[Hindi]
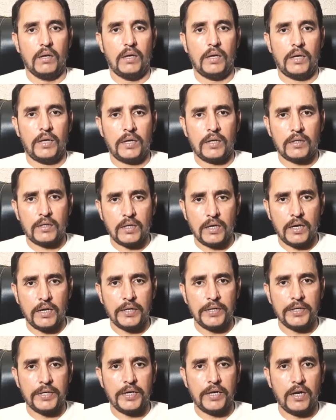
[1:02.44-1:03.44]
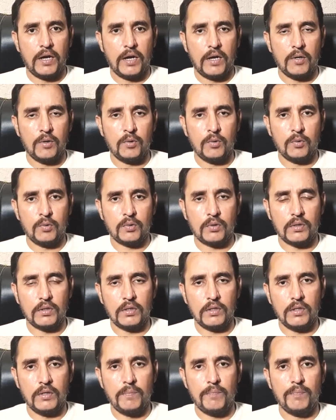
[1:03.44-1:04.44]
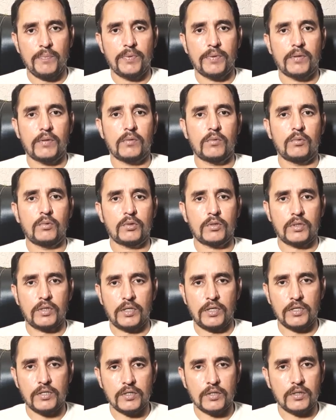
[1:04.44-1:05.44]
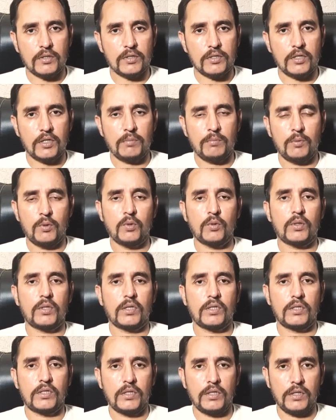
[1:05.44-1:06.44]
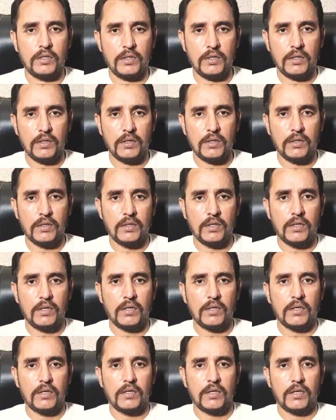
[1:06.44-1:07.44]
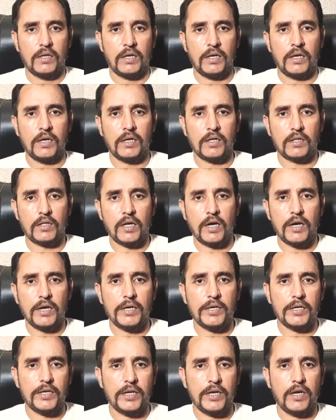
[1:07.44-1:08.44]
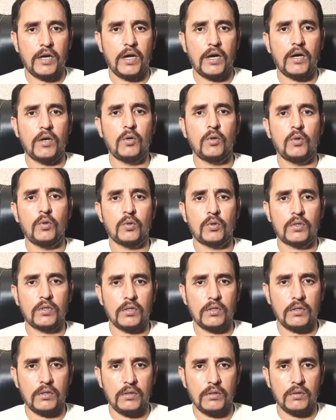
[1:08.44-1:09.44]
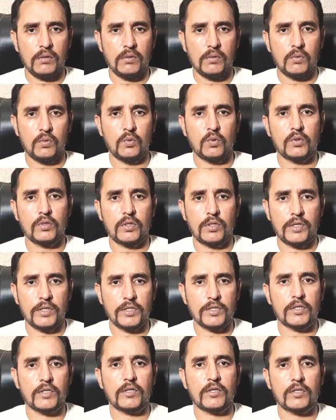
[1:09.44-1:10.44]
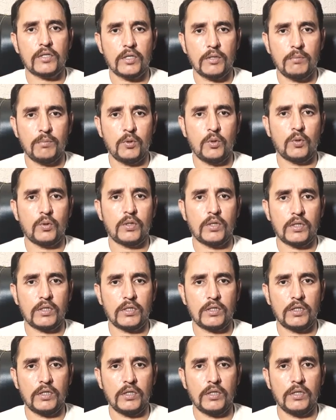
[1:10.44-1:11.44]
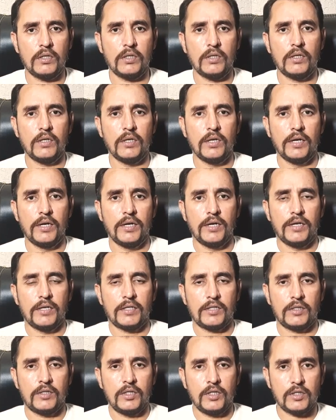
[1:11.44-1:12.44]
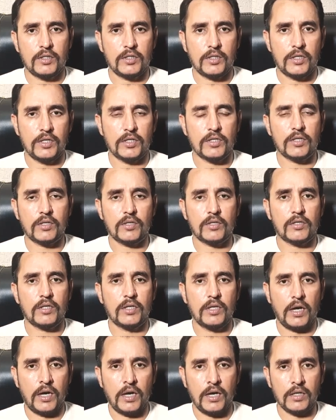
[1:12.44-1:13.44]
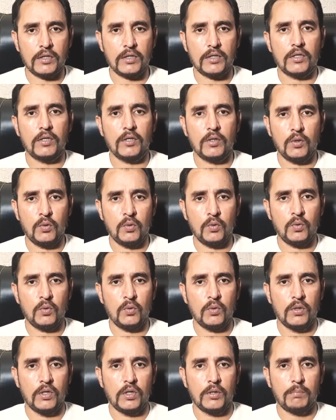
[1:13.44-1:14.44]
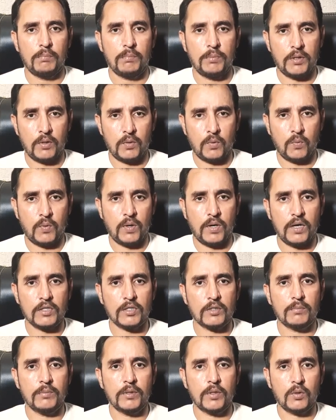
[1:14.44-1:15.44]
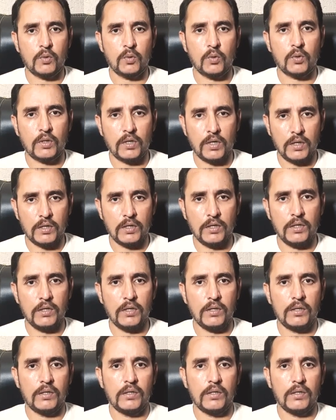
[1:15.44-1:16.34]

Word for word: ए ला होती उस रिज्क से मौत अच्छी ए ला होती उस रिज्क से मौत अच्छी जिस रिज्क से आती हो परवाज में कोताही